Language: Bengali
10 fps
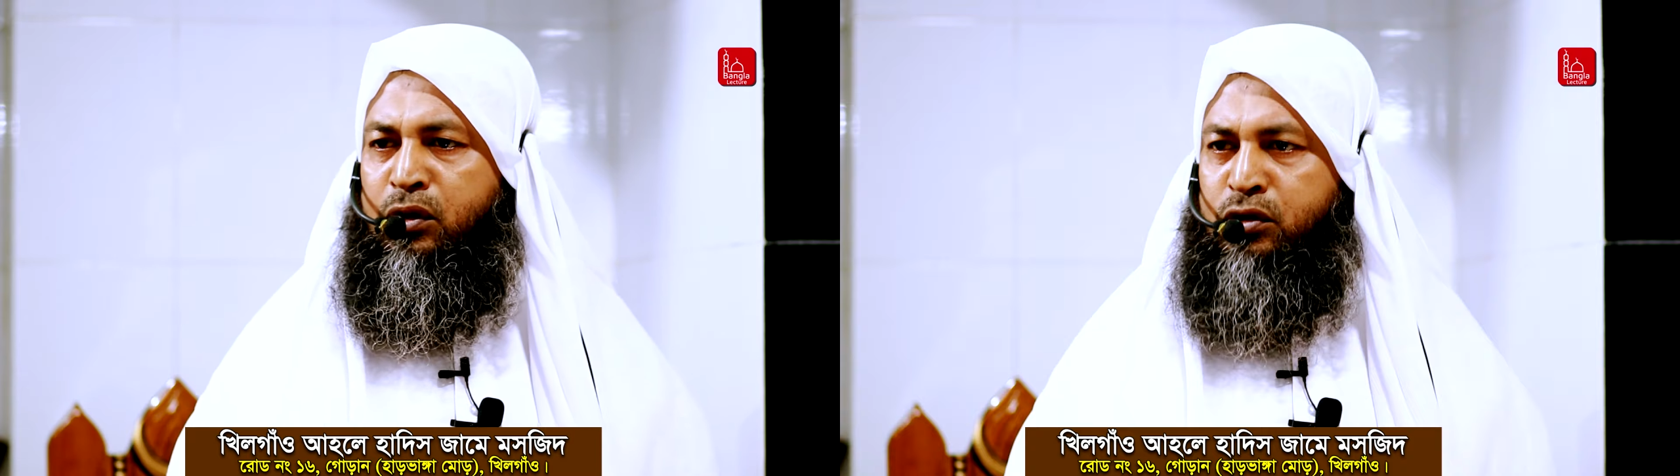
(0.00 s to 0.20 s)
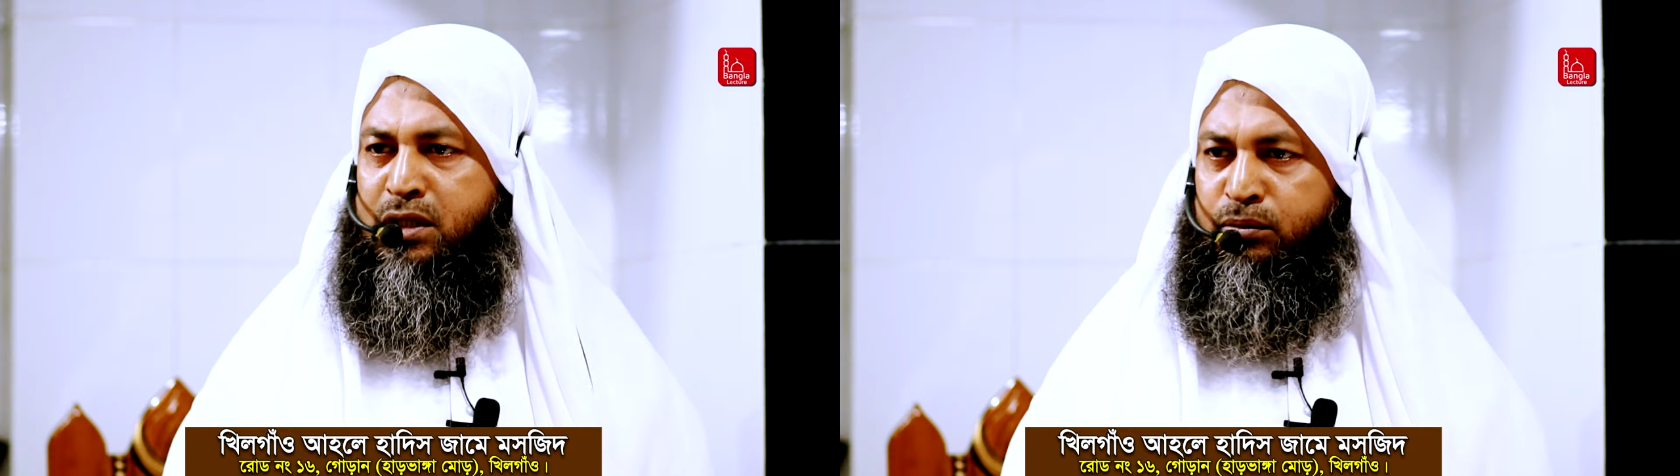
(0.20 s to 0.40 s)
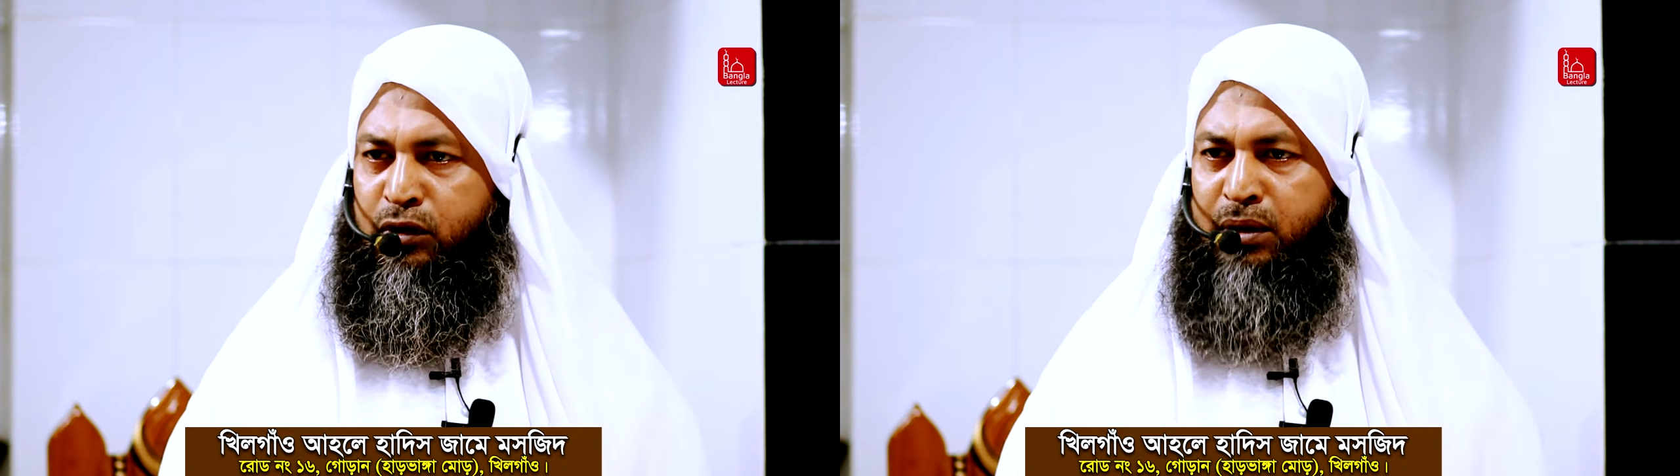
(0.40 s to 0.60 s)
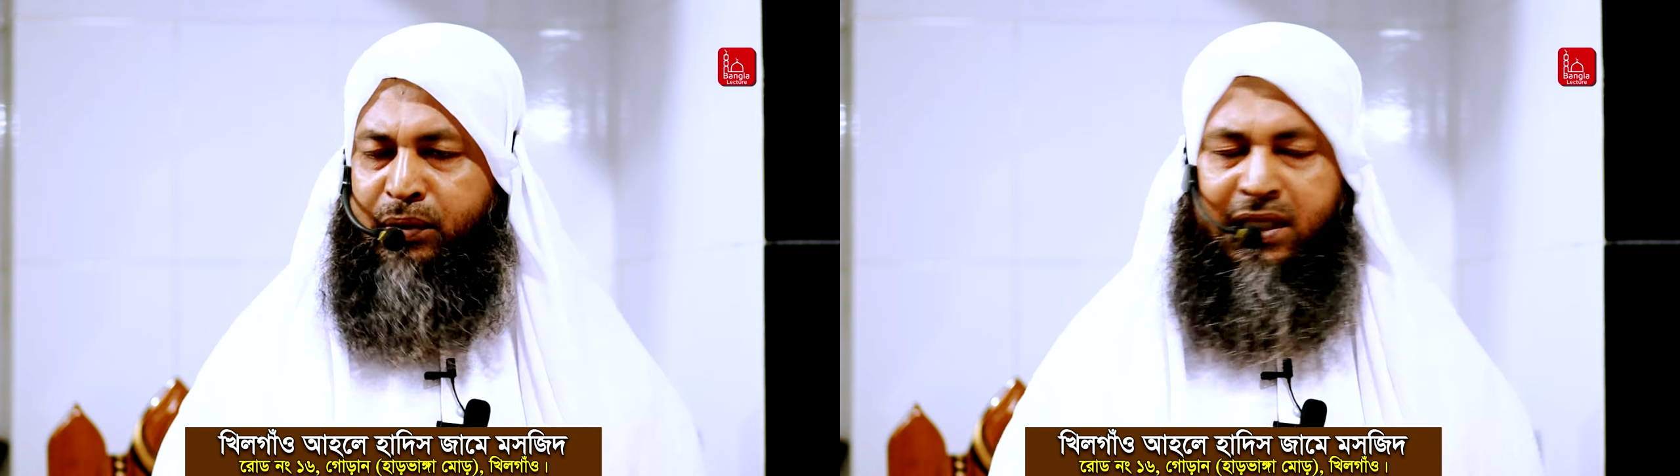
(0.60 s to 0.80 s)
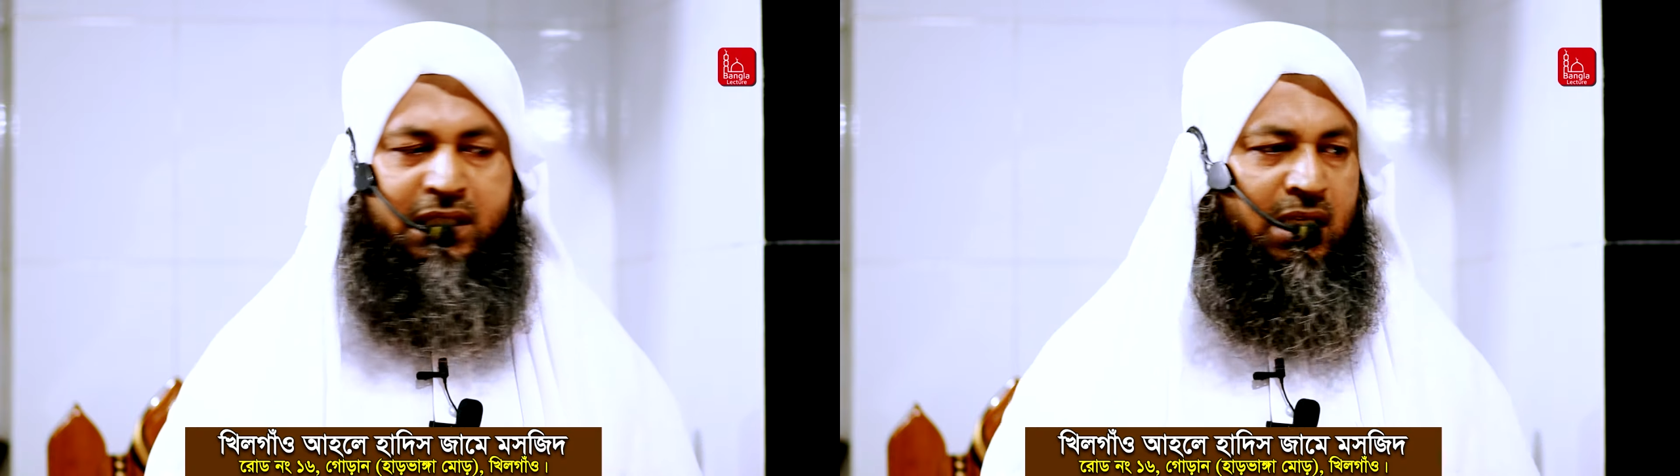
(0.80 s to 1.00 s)
মতো জীবনী
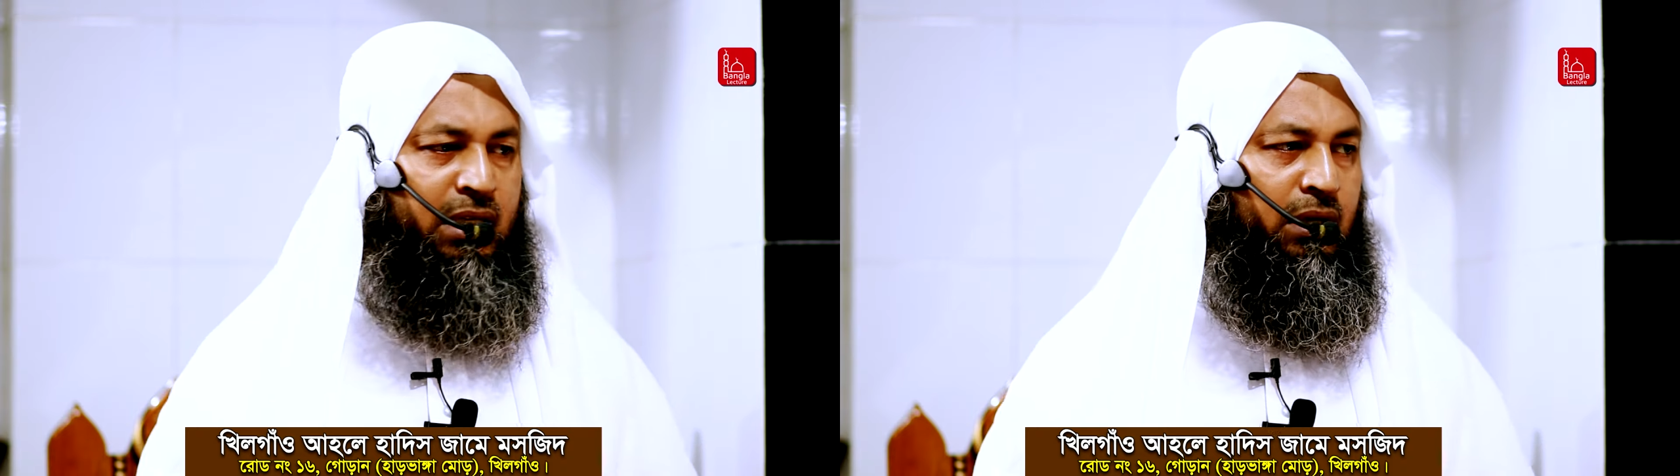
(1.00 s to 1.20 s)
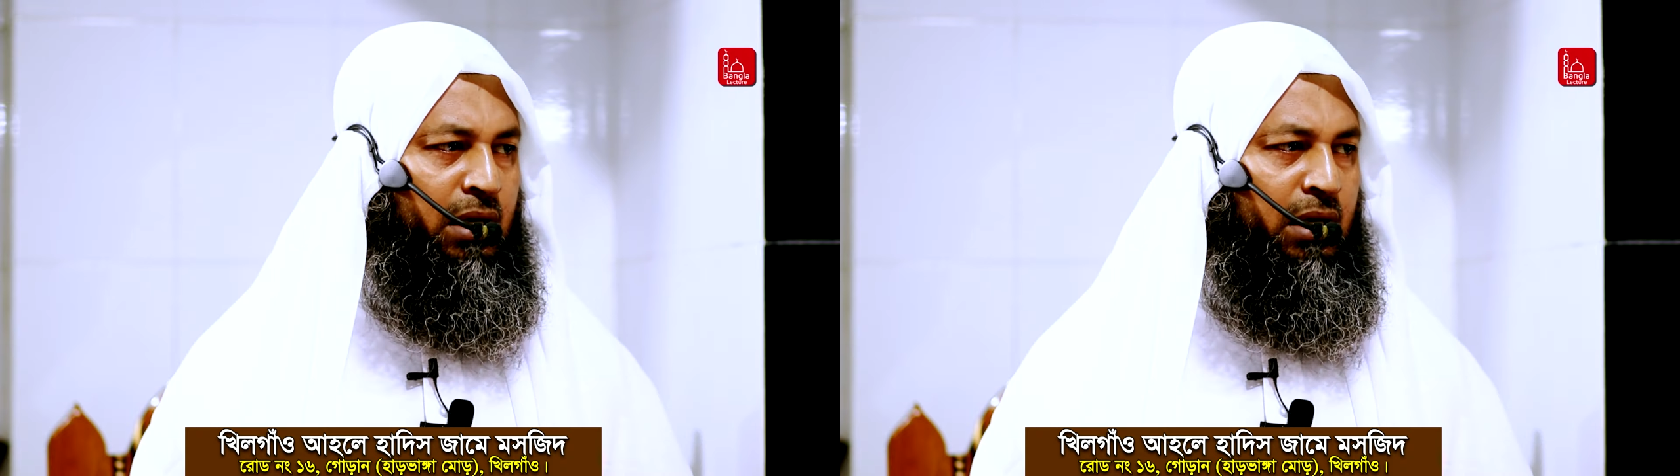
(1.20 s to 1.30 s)
পেয়েছিলেন